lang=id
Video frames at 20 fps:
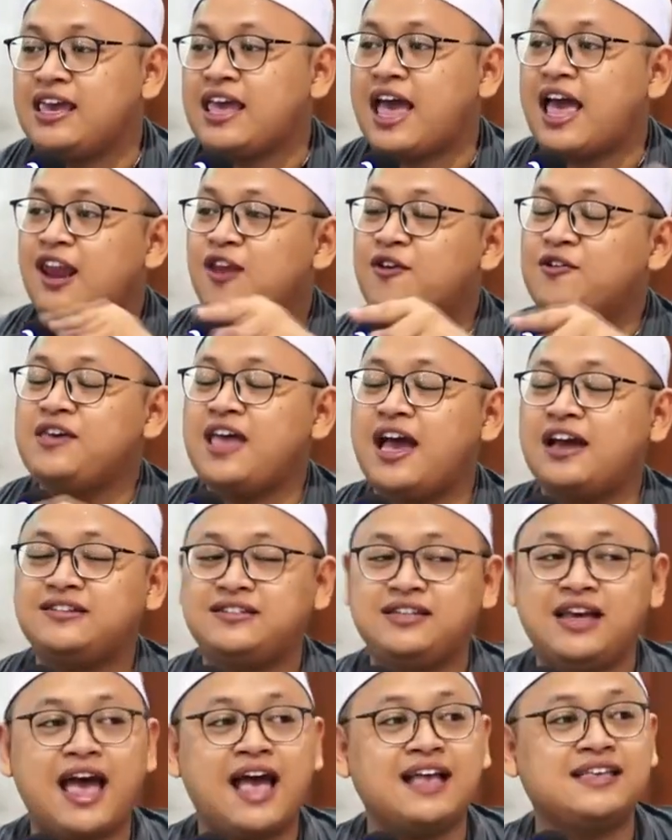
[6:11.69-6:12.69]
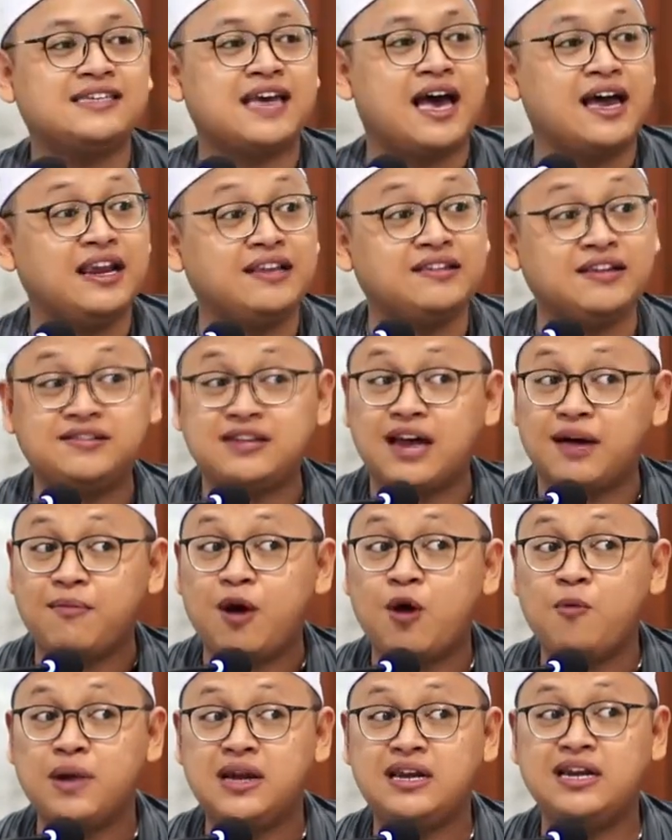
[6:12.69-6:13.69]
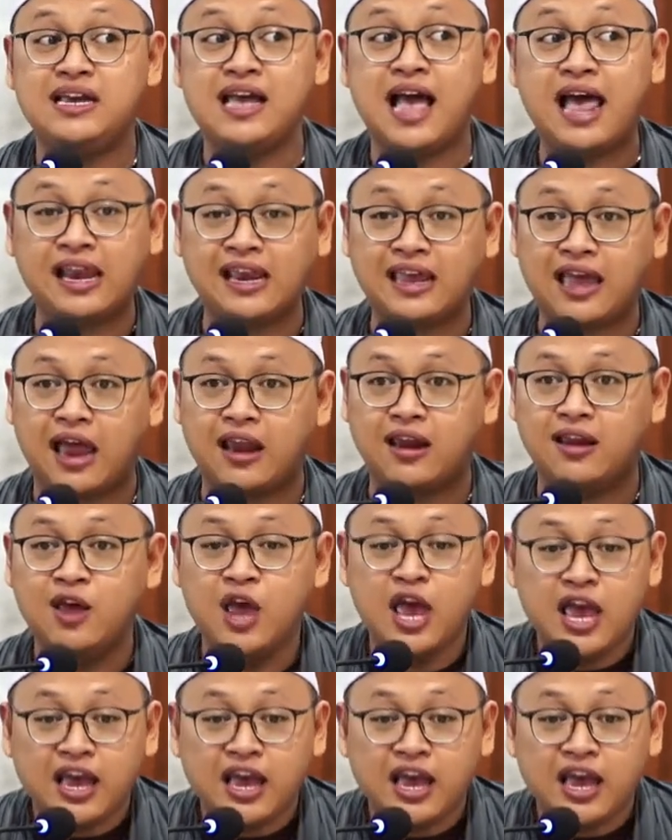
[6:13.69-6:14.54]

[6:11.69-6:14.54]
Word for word: kalau yang diajari tidak mau mendengarkan,